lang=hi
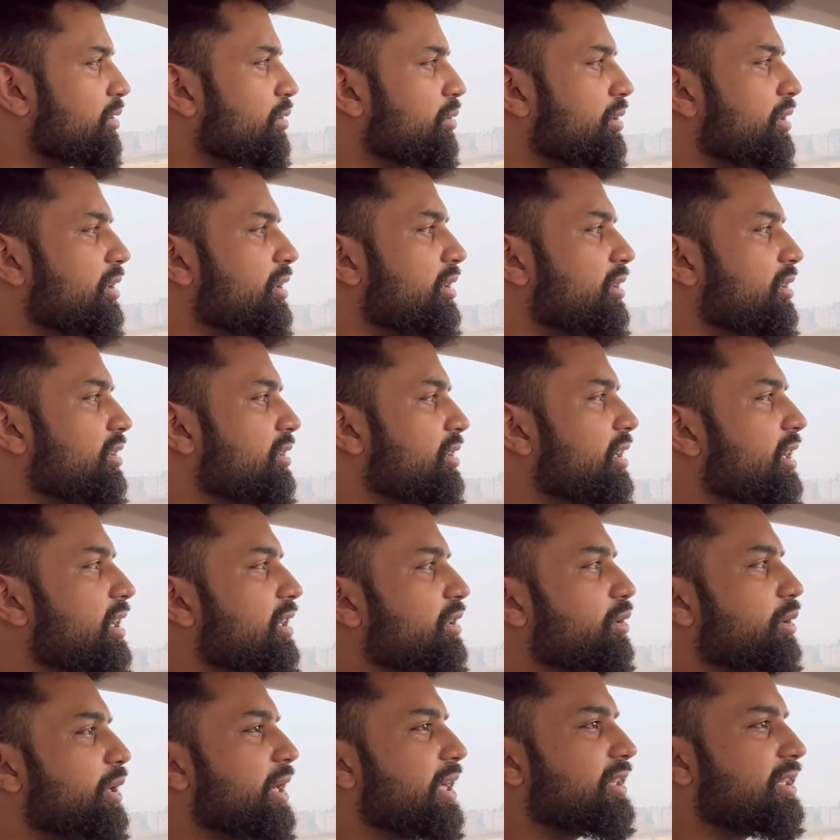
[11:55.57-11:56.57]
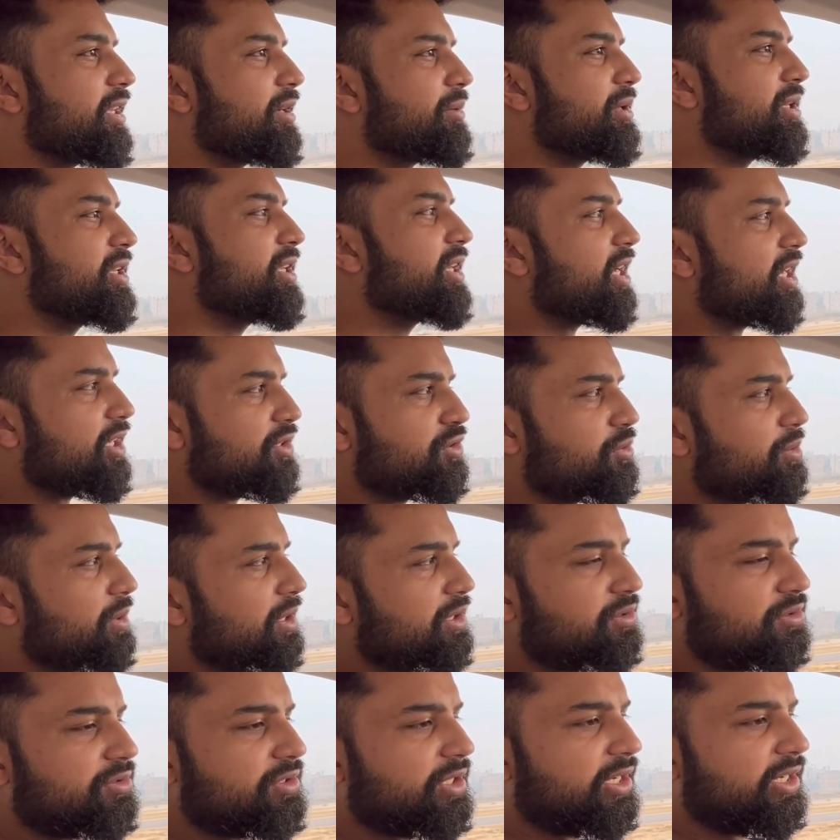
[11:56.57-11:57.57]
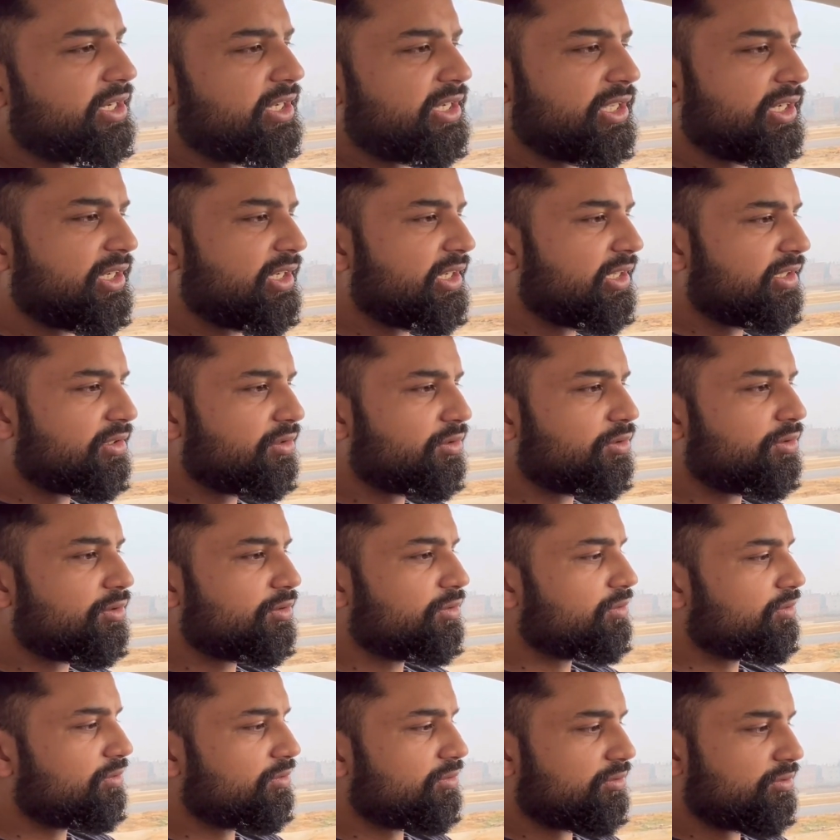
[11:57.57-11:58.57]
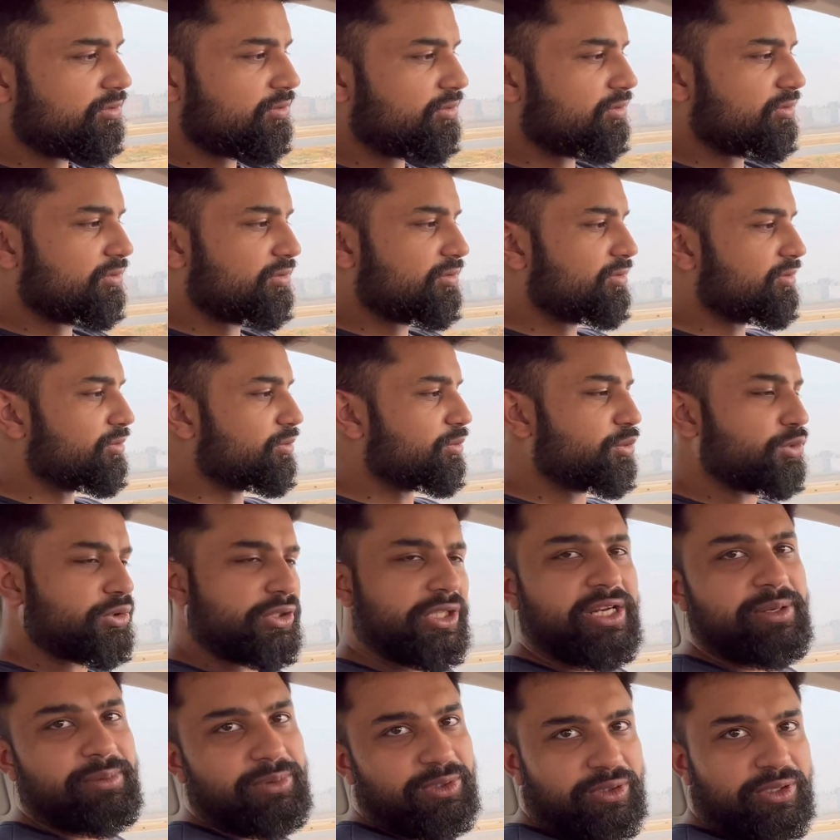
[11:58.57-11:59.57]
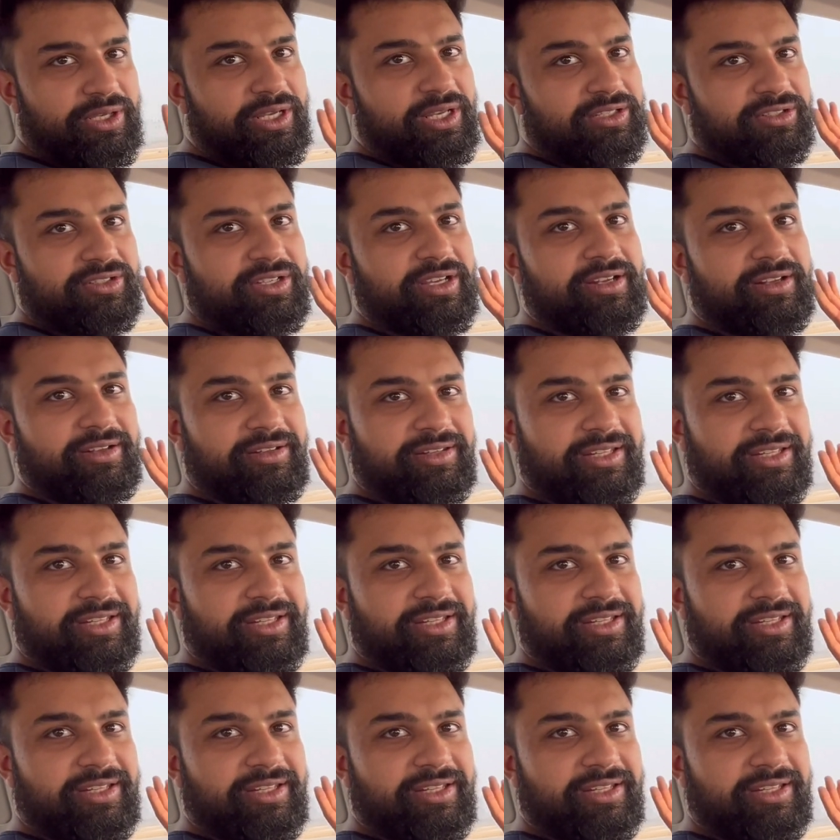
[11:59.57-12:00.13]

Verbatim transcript: क्योंकि इतना तो रहता भी नहीं है आजू बाजू जाने के लिए तो उतने में तो ये अच्छा